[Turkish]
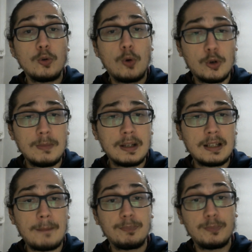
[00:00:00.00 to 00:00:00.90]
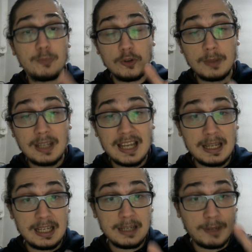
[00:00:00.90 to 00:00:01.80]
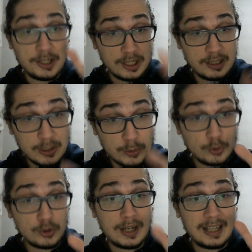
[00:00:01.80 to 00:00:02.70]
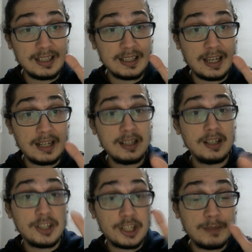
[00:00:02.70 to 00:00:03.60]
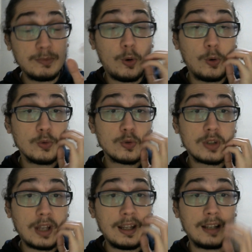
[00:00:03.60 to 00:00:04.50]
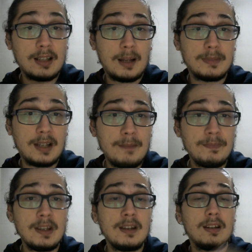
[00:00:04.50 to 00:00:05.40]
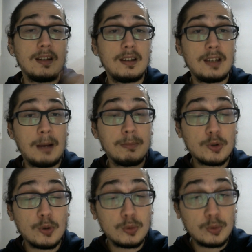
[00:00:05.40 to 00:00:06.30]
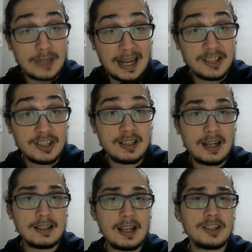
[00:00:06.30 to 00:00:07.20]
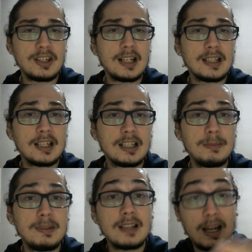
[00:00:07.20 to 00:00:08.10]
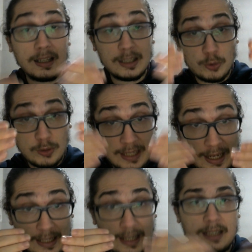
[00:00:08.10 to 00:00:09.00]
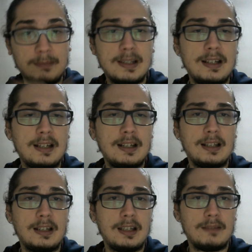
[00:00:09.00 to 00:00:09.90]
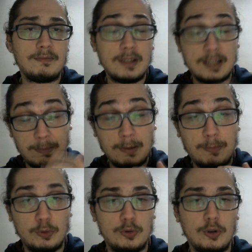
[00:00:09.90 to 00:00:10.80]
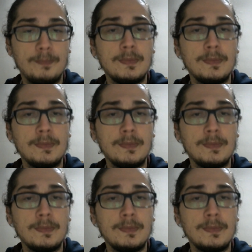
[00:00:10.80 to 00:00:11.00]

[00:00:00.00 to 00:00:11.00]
okumada büyük bir e, başarılı sonuçlar alırken şimdi oyunsal anlamda e, yapmış olduğu tercihler gerçekten takımın daha da çok geriye gitmesine nedeni e, sebep oluyor.